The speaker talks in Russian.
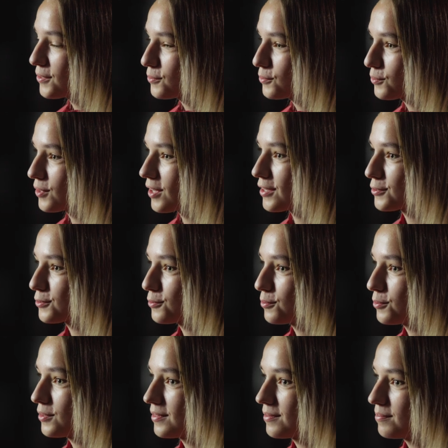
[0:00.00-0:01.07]
Ну да,
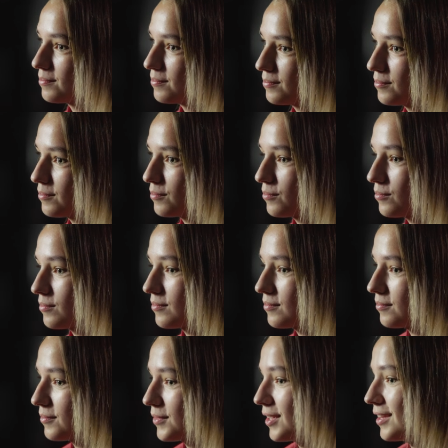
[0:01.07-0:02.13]
чтобы вот
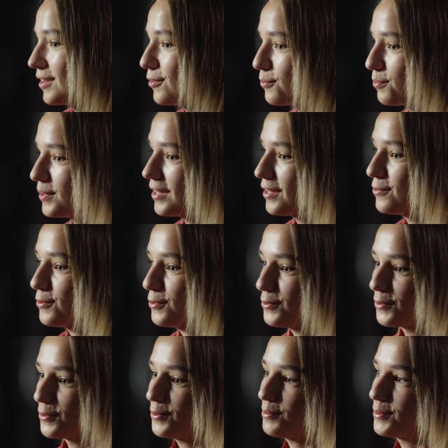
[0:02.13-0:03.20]
одно под одно,
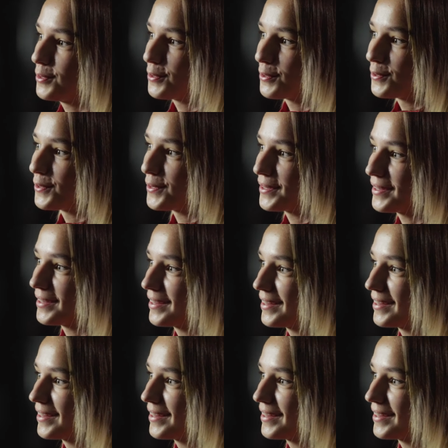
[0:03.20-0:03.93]
другое под другое